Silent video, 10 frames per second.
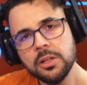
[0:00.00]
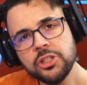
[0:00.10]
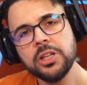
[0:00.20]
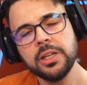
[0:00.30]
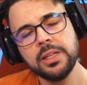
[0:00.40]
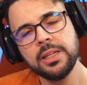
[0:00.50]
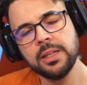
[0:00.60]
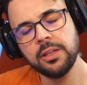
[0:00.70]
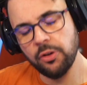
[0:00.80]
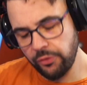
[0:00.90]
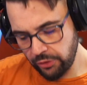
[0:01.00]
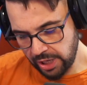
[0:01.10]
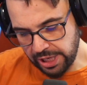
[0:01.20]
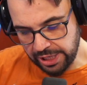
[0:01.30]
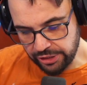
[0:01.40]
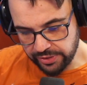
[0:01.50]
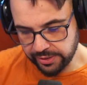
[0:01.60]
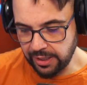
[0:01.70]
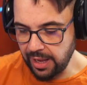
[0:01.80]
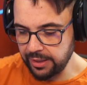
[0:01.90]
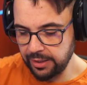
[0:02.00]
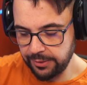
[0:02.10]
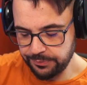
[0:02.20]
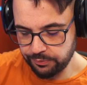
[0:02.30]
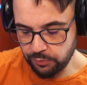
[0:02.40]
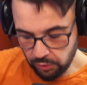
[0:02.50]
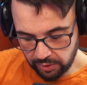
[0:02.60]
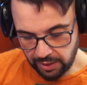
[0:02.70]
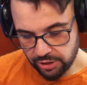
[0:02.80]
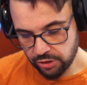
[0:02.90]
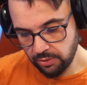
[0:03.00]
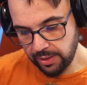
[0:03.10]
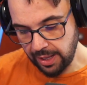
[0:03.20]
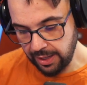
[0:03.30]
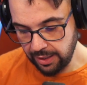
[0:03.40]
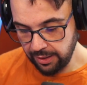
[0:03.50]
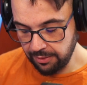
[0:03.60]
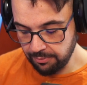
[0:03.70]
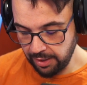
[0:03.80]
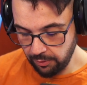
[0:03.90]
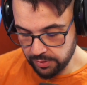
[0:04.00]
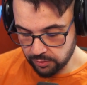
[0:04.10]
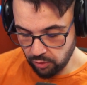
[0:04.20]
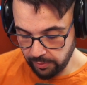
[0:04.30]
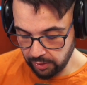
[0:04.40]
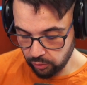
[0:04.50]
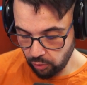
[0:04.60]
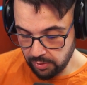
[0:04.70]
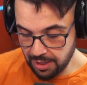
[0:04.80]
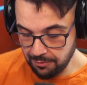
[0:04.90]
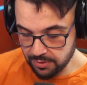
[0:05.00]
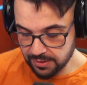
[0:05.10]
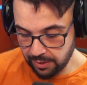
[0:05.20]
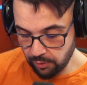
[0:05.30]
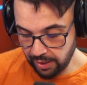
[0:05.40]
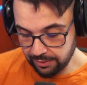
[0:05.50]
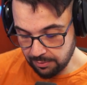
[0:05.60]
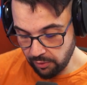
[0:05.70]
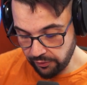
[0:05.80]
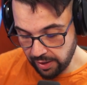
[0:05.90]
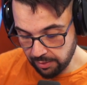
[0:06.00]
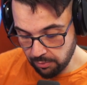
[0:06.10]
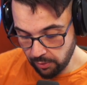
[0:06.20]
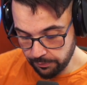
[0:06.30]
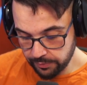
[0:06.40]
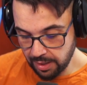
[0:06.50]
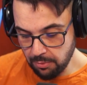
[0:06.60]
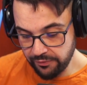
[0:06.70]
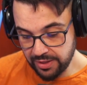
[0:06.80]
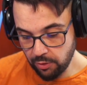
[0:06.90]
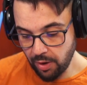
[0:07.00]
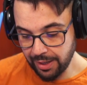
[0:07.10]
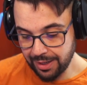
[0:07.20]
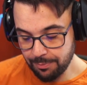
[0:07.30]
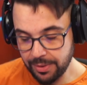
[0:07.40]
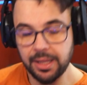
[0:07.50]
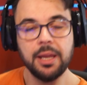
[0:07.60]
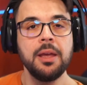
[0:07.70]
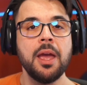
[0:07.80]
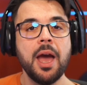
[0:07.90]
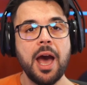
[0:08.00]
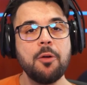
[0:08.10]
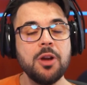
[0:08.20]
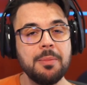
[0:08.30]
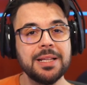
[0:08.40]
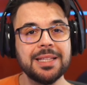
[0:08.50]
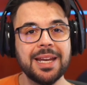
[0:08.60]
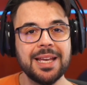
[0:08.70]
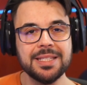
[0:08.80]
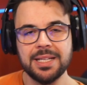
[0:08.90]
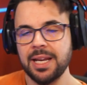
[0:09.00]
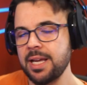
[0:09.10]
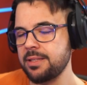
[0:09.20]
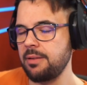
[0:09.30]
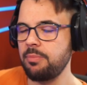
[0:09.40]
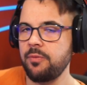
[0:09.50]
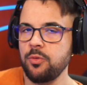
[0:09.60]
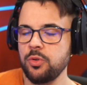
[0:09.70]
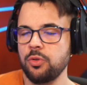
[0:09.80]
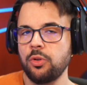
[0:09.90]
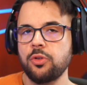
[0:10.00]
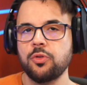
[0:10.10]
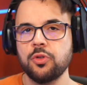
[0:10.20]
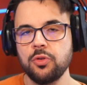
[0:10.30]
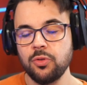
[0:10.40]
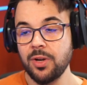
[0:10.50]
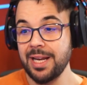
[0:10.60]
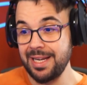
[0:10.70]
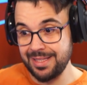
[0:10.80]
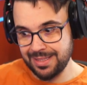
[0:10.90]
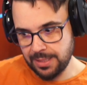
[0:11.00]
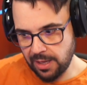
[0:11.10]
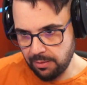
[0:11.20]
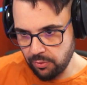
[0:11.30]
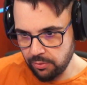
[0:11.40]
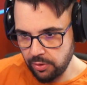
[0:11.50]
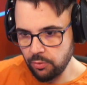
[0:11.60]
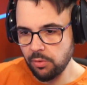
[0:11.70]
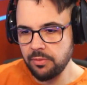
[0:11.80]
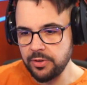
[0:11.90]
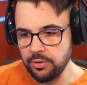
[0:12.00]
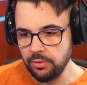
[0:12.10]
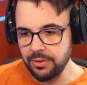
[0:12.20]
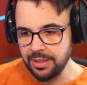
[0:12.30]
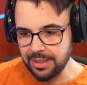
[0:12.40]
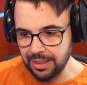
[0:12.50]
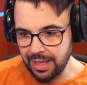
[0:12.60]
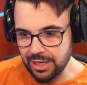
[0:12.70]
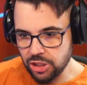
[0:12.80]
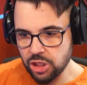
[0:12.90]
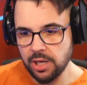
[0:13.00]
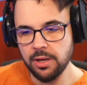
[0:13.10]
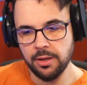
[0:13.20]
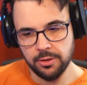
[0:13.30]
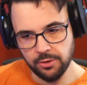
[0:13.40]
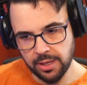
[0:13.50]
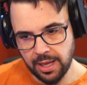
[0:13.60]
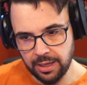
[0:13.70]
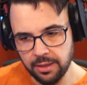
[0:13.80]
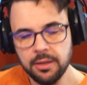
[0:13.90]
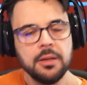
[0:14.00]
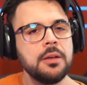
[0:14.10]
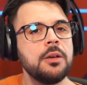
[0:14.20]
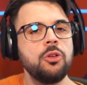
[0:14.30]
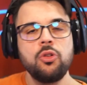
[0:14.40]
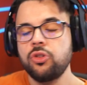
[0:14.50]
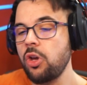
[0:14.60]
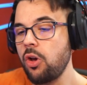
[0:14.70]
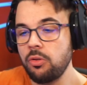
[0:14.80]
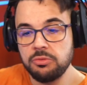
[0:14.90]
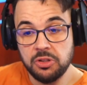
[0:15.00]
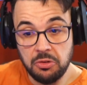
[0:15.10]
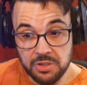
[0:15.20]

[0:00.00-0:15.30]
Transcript: Ci credete che io vorrei registrare più Clash Royale, ma in questo momento mi devo stare un attimo fermo. E mo vi dico anche il perché. Alguna matata ragazzi e ragazze e benvenuti sul nostro secondo canale. Siamo in un nuovo video di Clash Royale. Non so se lo